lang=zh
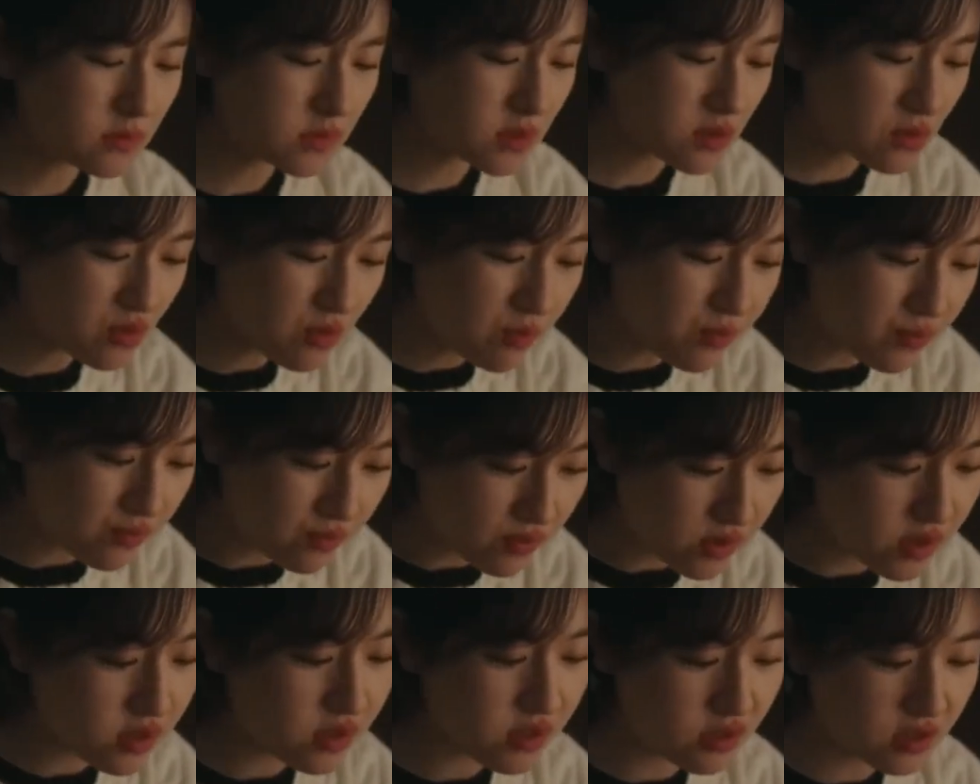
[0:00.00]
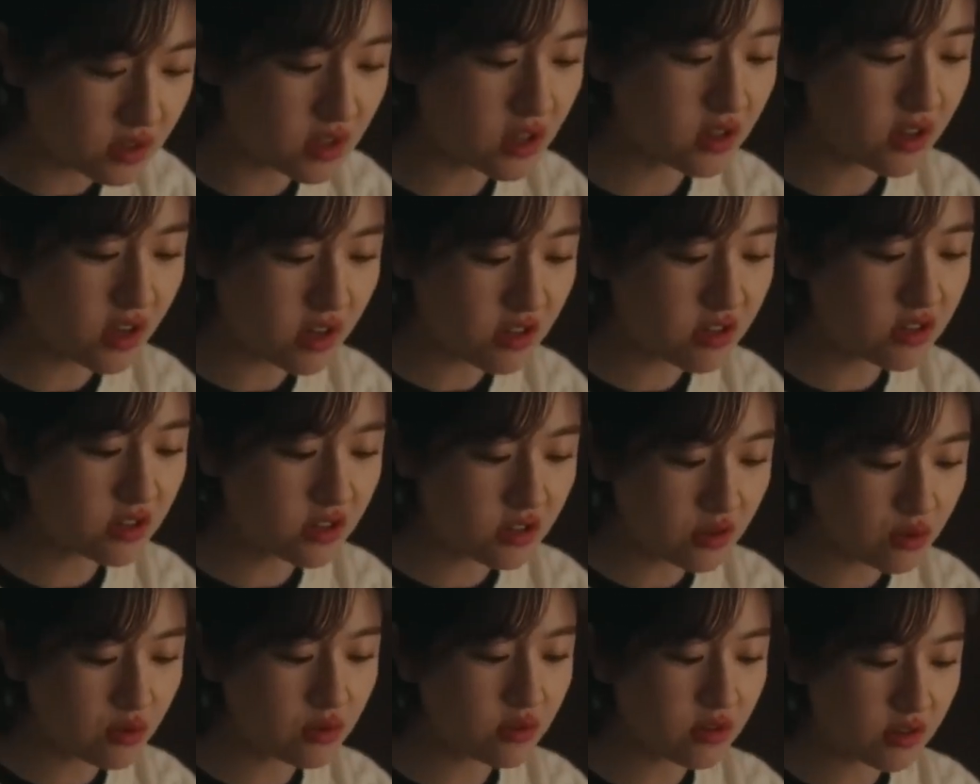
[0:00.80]
他就不是人，他吃
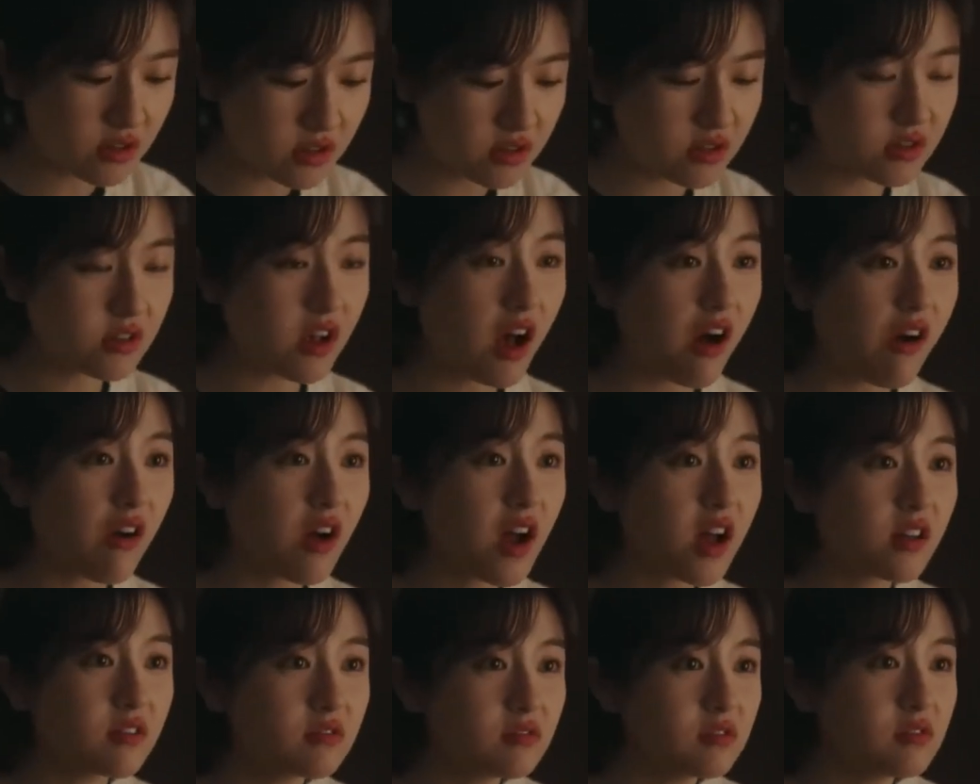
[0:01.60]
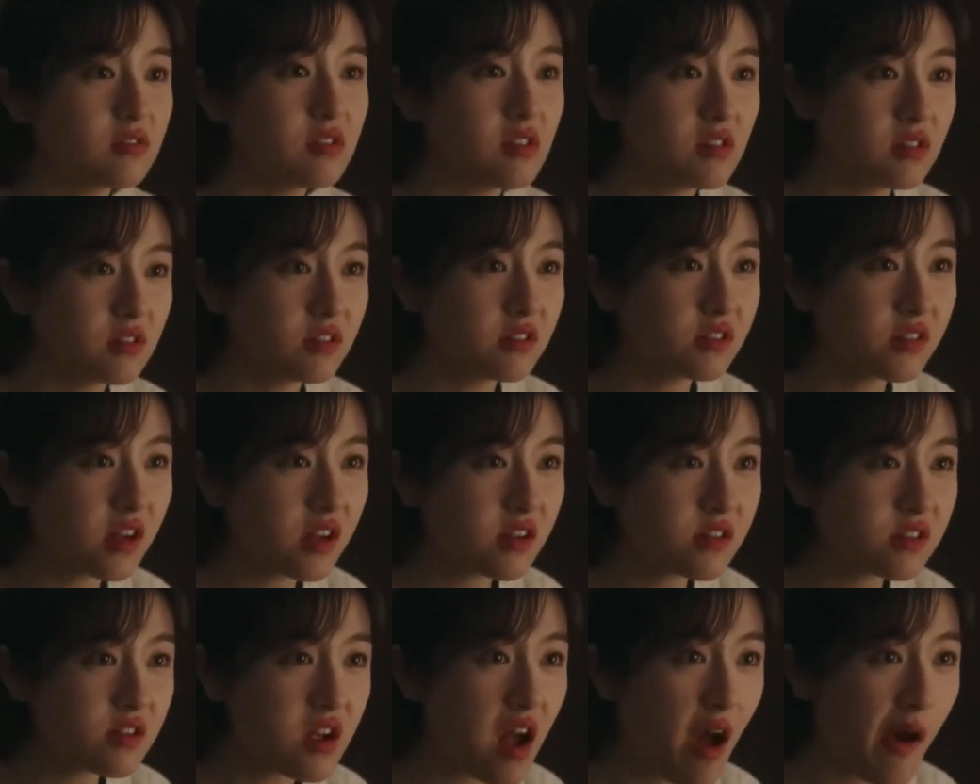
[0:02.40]
进去的是草，干的是铁人
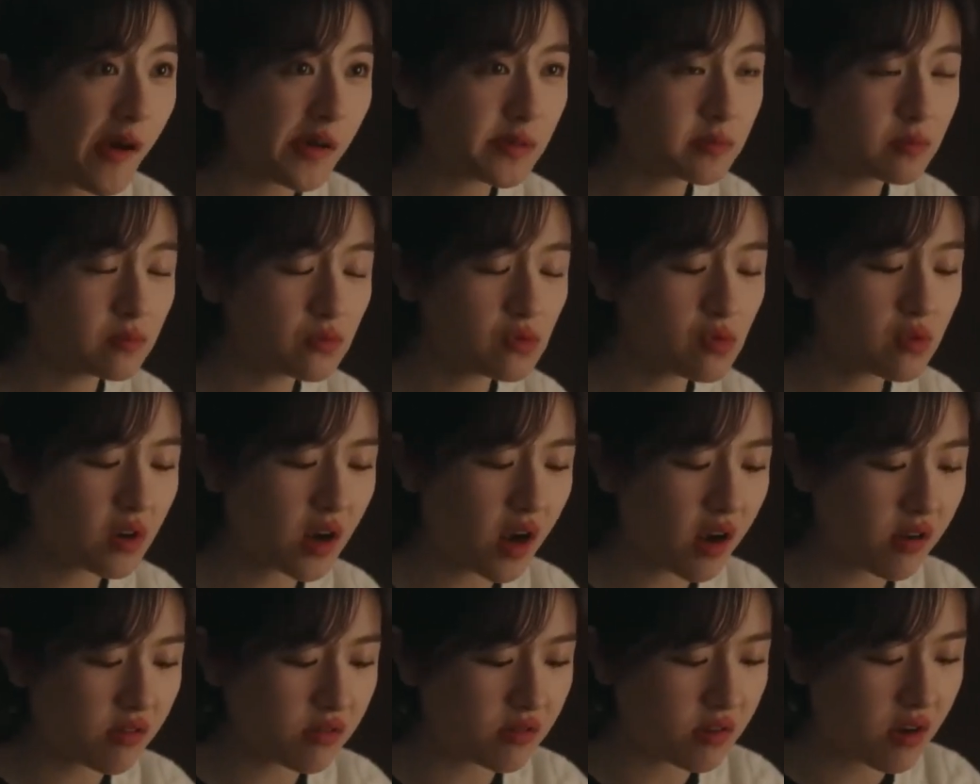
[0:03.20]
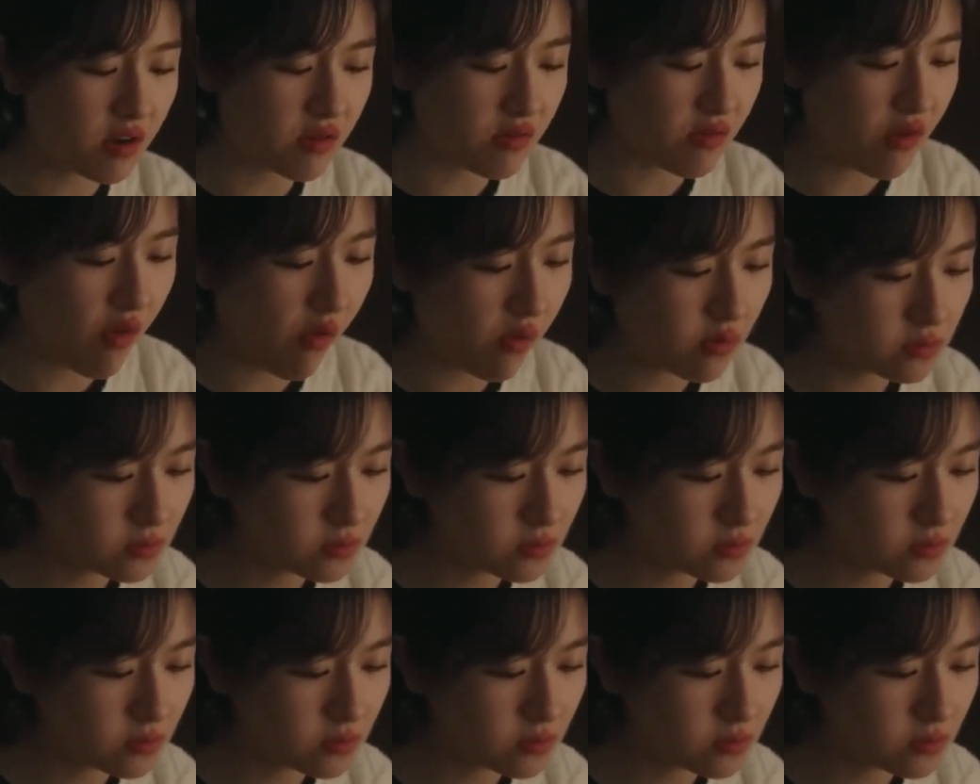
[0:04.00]
三项。我要赶紧吃点肉。